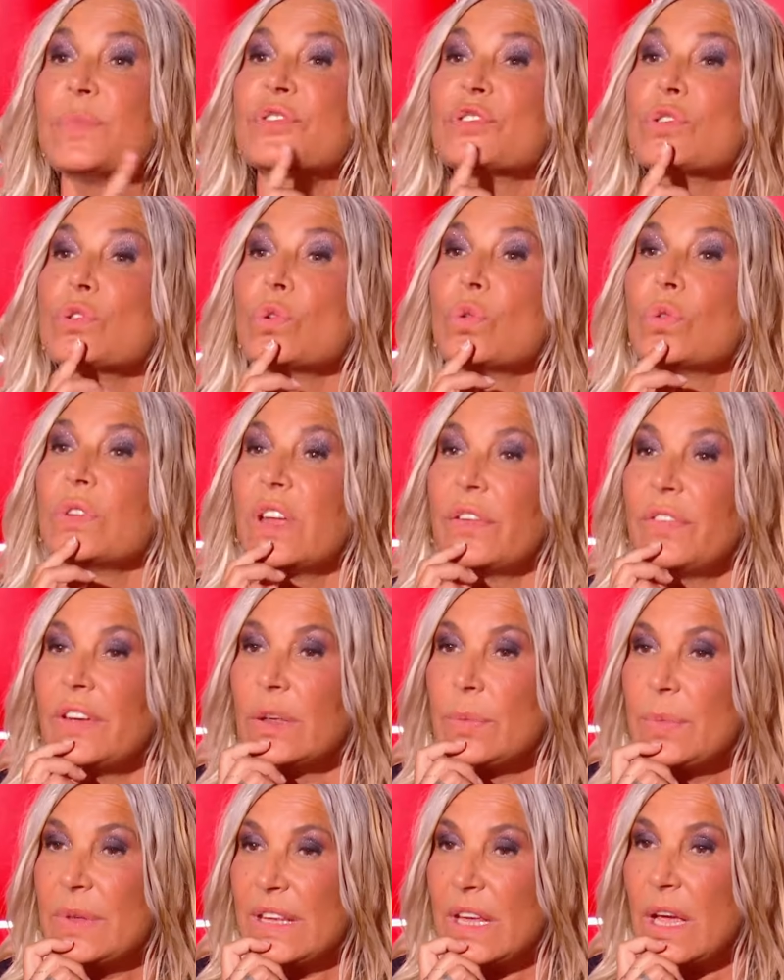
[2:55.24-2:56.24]
seconde avec
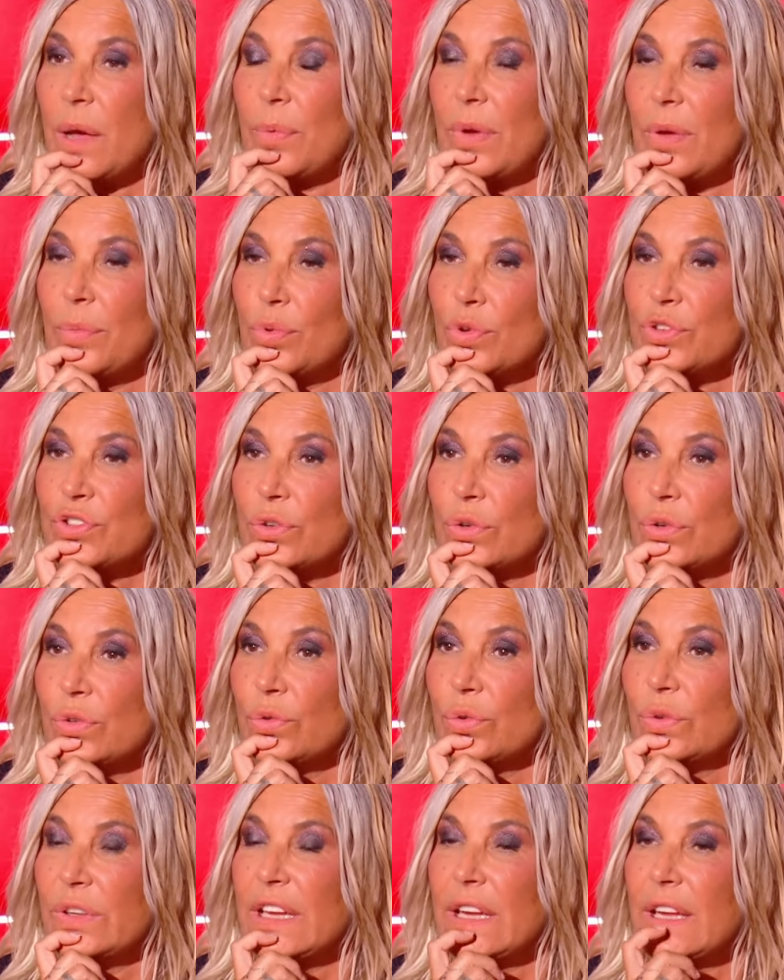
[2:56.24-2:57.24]
Mika pour se
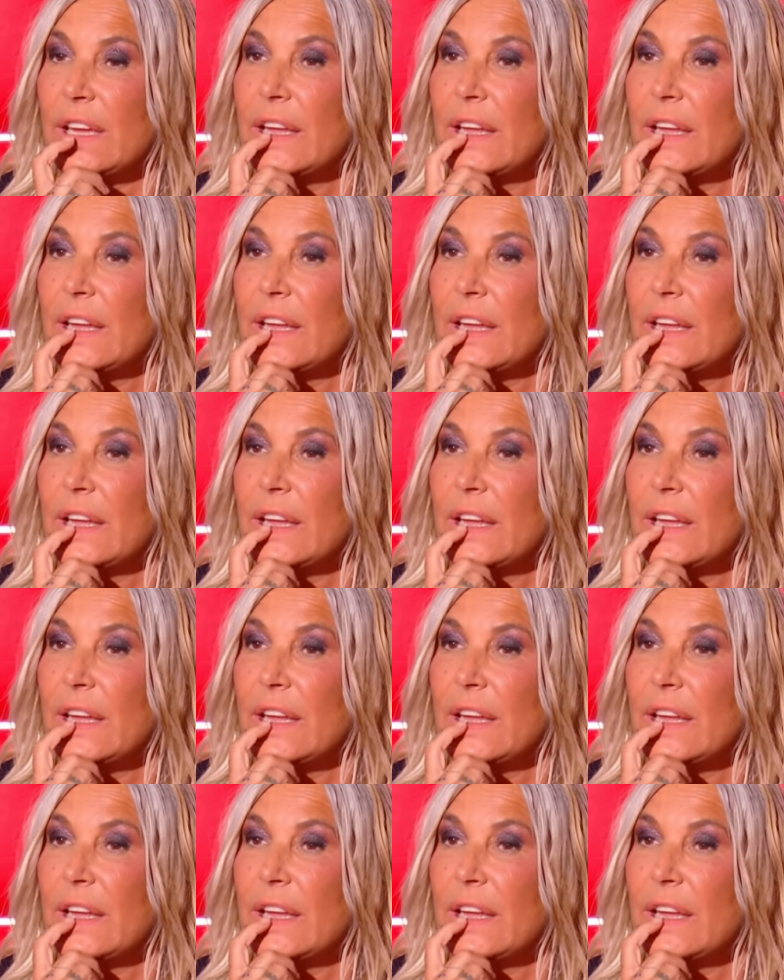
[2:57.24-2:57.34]
retourner.